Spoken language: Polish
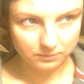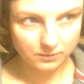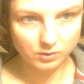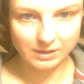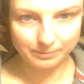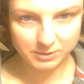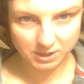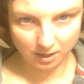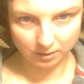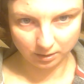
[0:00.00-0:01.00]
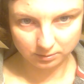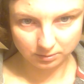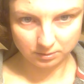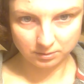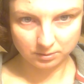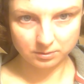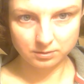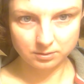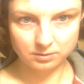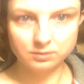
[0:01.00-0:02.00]
No i napisz jakie.
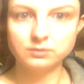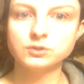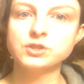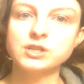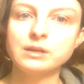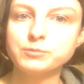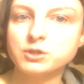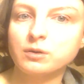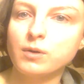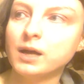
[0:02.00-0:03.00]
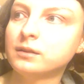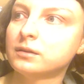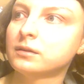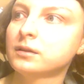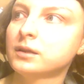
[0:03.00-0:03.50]
Czyli, że na przykład